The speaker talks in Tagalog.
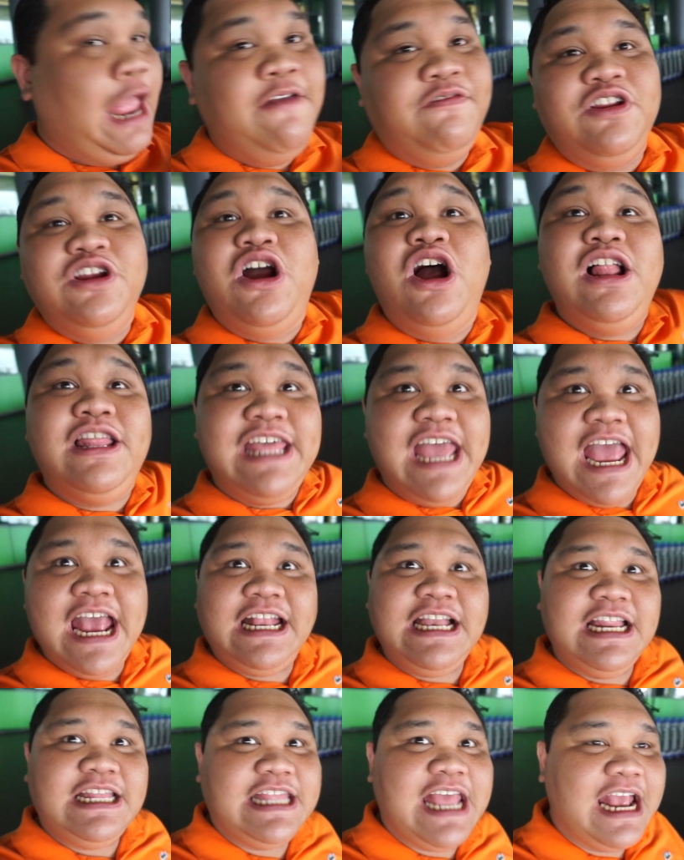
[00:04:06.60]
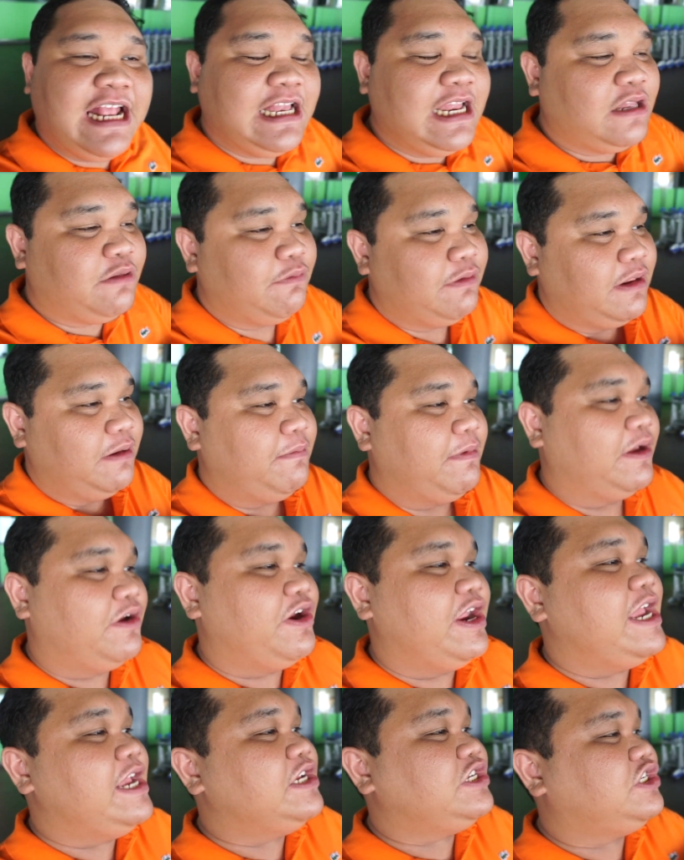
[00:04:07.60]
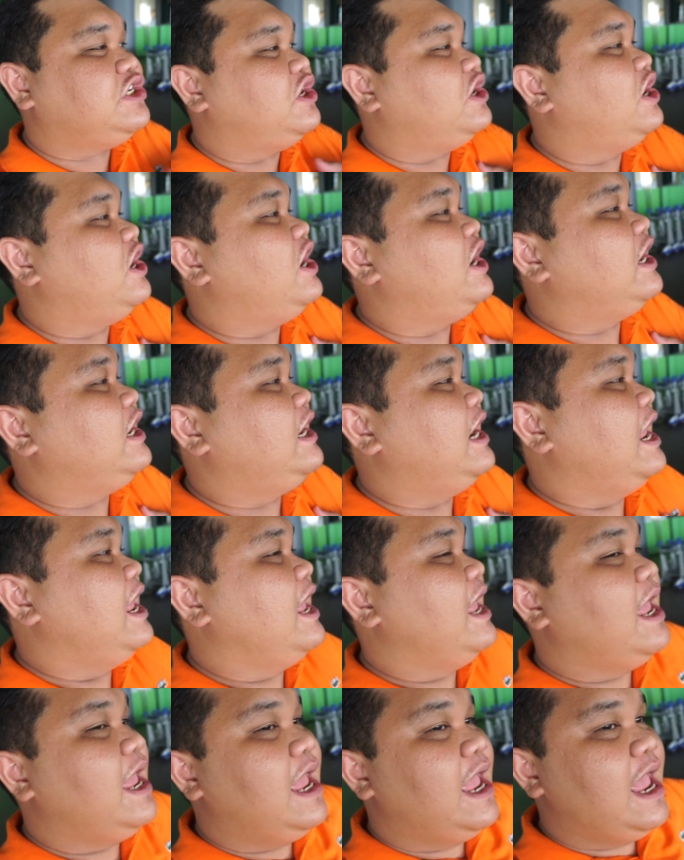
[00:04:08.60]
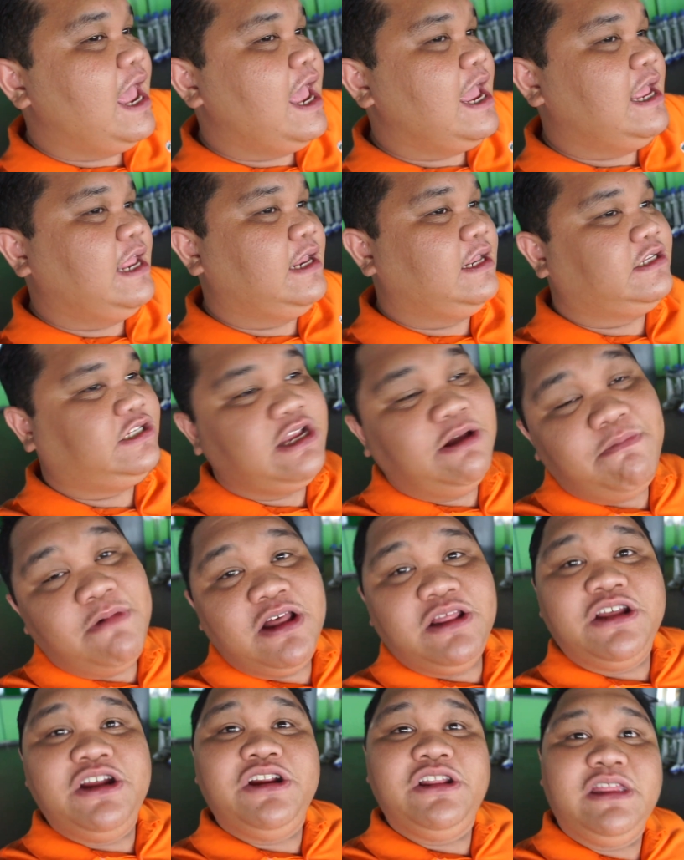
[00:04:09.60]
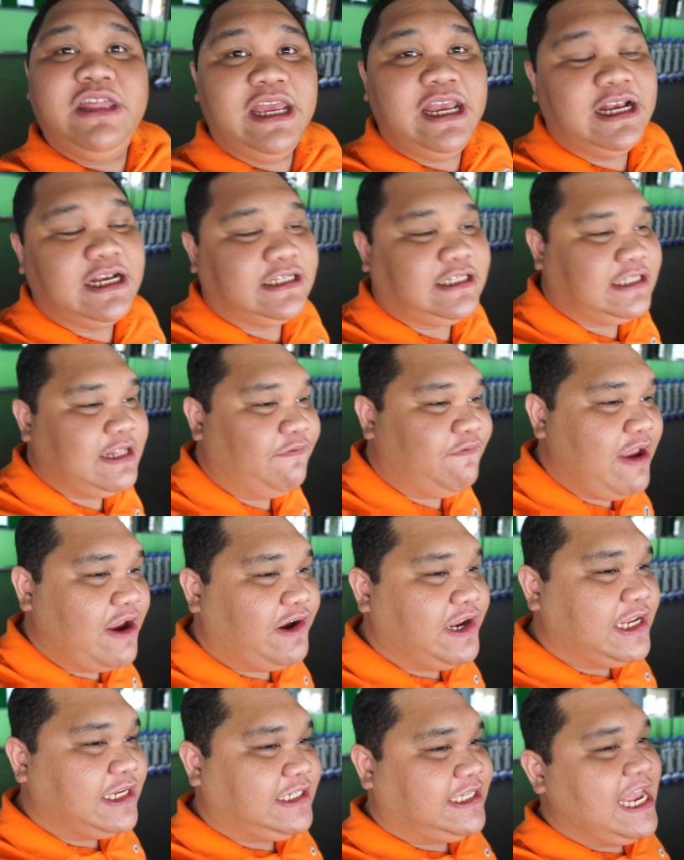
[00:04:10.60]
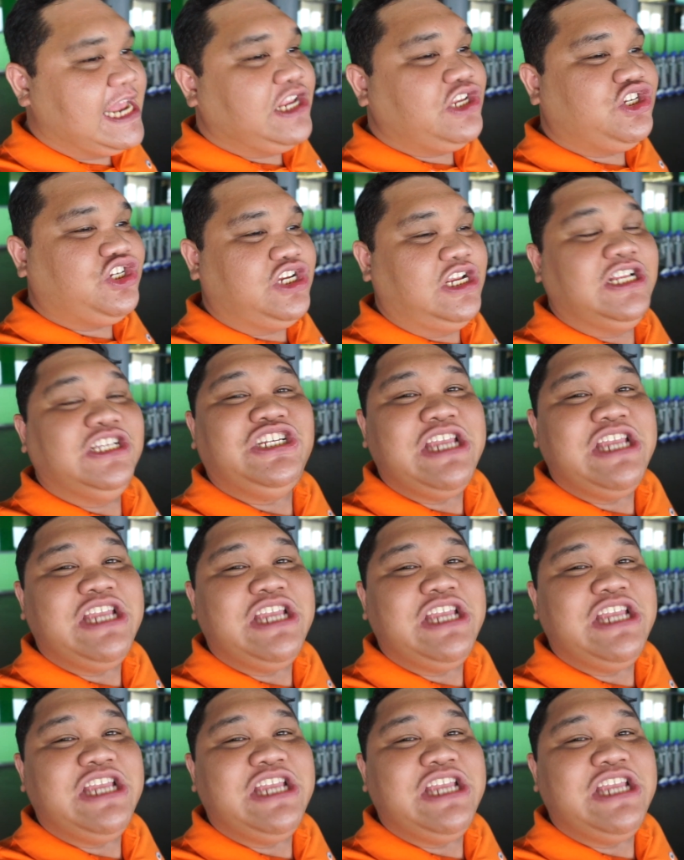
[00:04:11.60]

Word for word: After all the eklap-eklap with immigration and some other things na very essential.